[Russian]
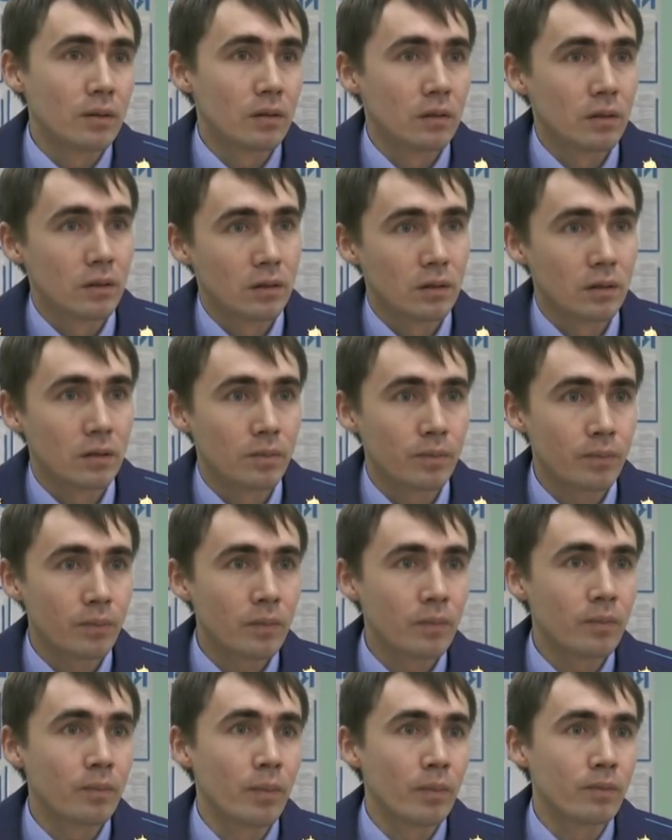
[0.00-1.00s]
э,
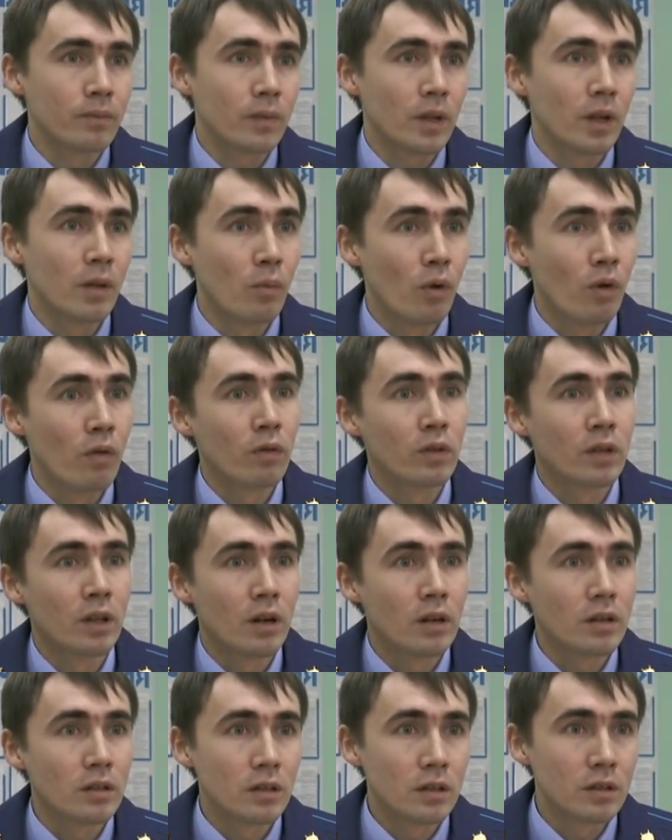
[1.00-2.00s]

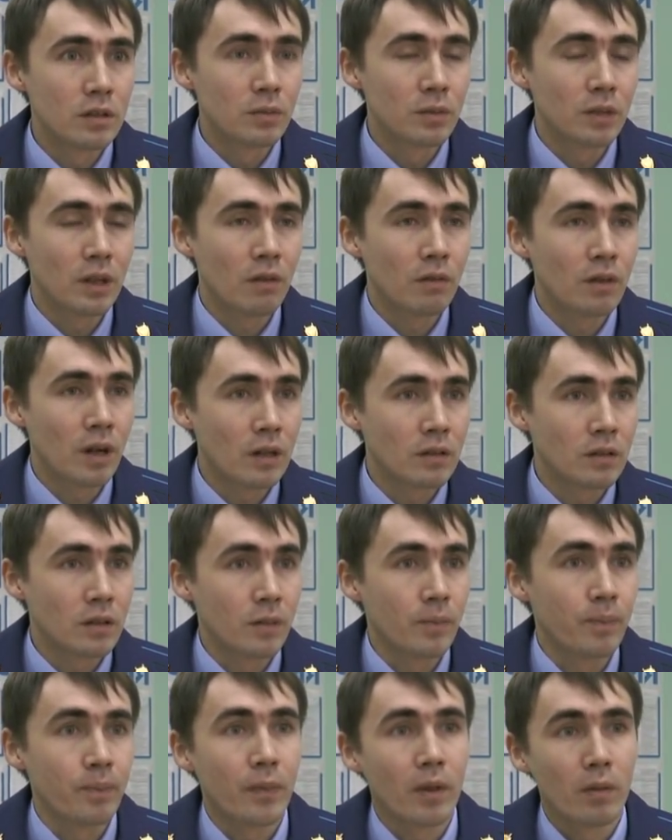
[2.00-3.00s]
МВД России
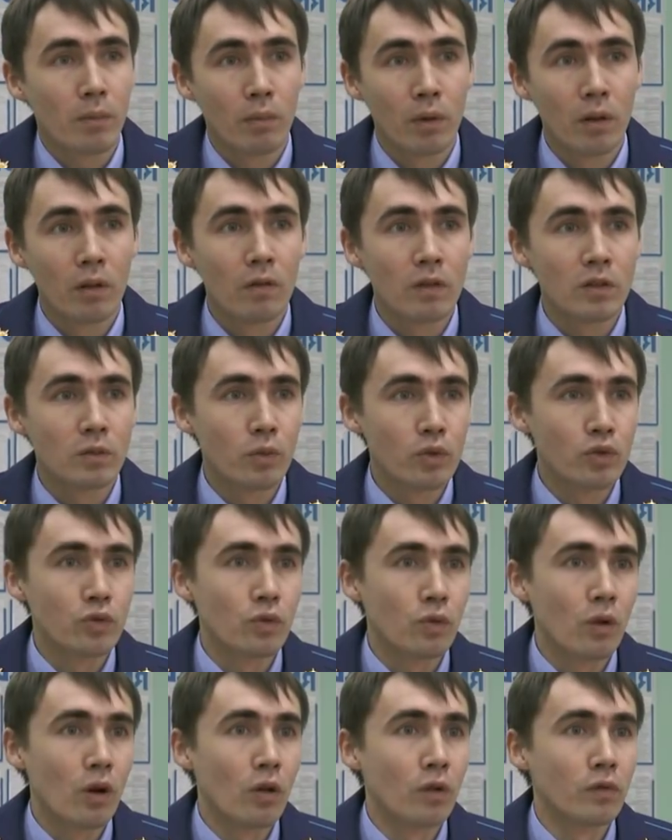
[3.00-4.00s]
Димитровградским было
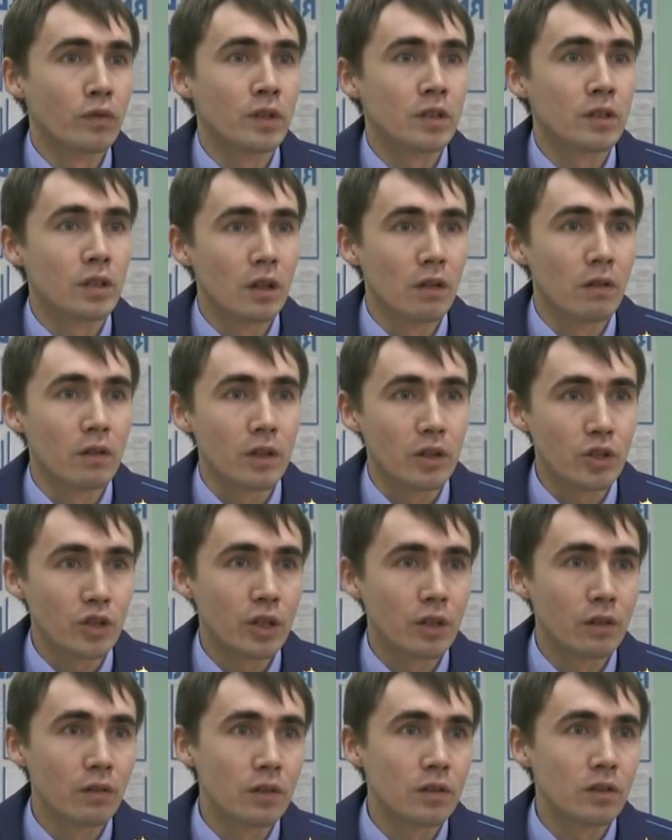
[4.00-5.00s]
возбуждено уголовное дело в
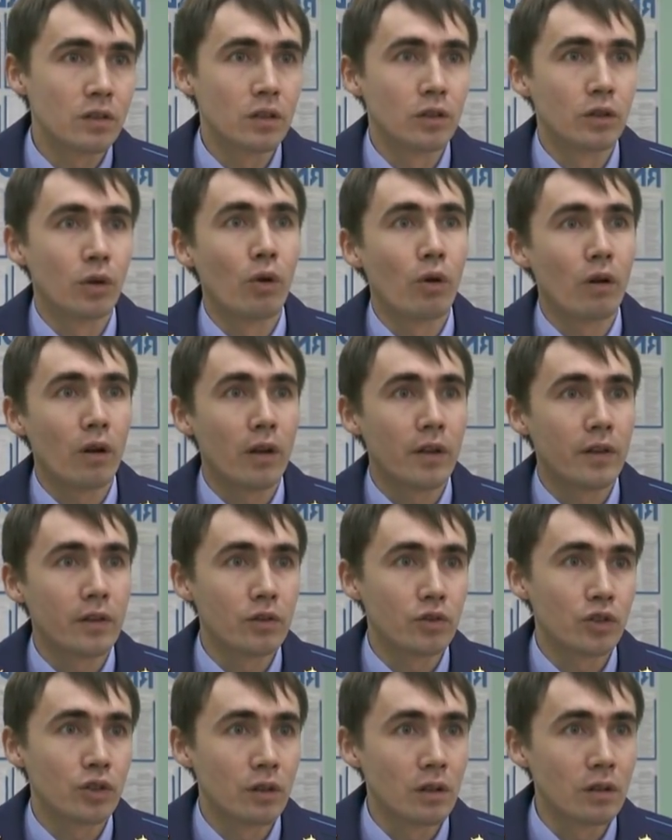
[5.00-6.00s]
отношении
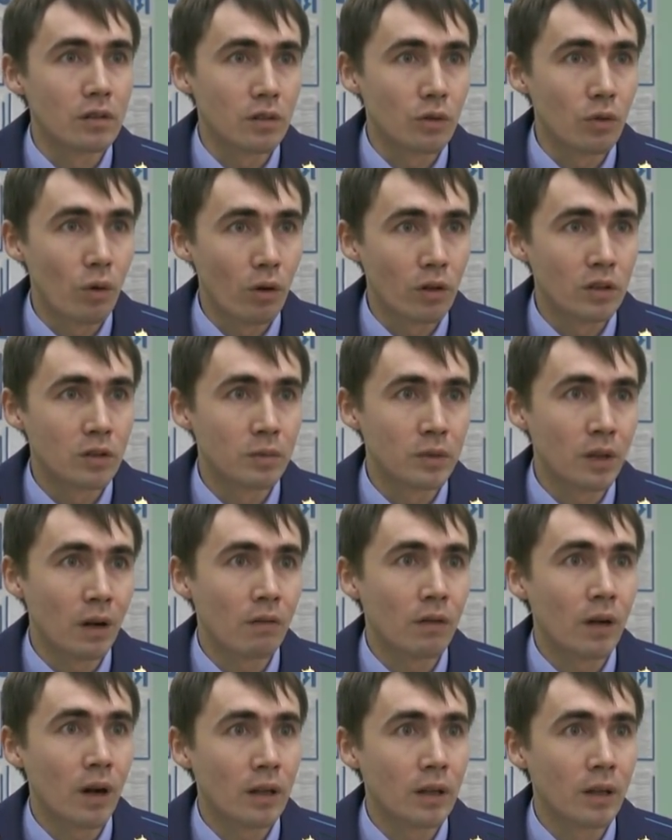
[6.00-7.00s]
23-летней жительницы города
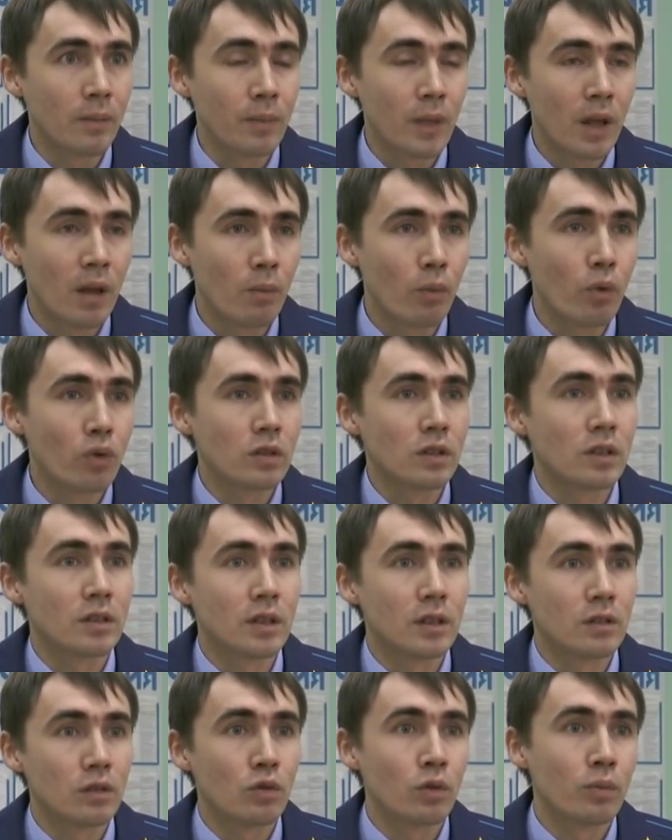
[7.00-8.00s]
Димитровграда по
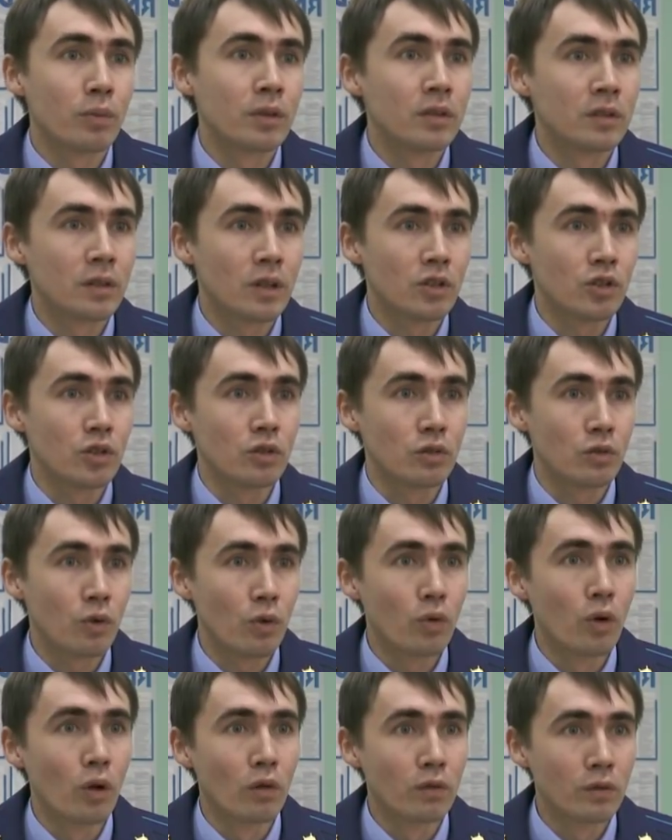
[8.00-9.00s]
статье 156
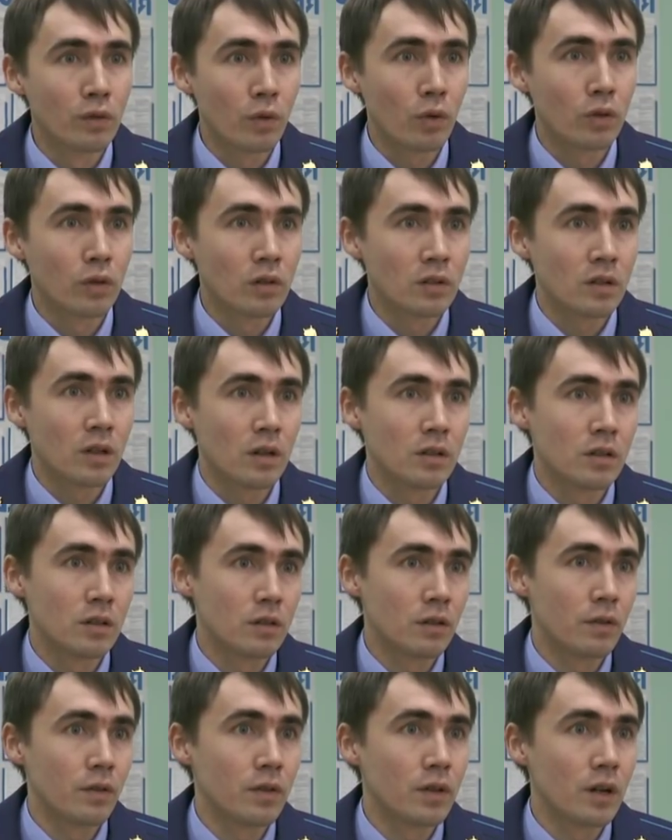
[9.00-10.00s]
Уголовного кодекса
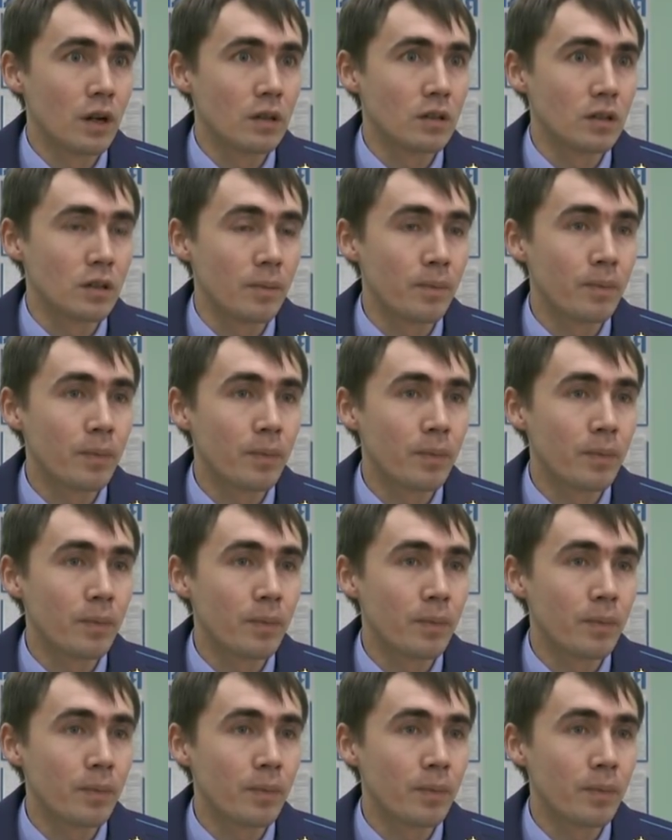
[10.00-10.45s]
Российской Федерации.